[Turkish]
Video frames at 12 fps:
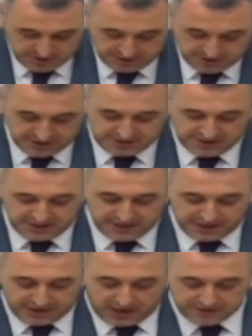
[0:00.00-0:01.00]
Gittiği
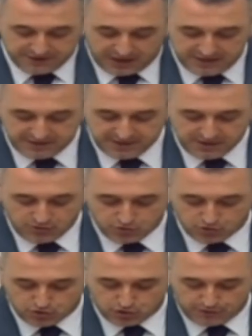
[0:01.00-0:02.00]
yere adaleti,
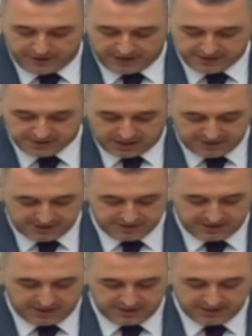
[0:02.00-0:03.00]
huzuru ve insani
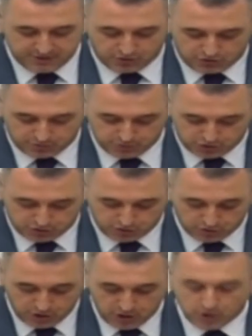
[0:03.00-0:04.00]
değerleri götürmüştür.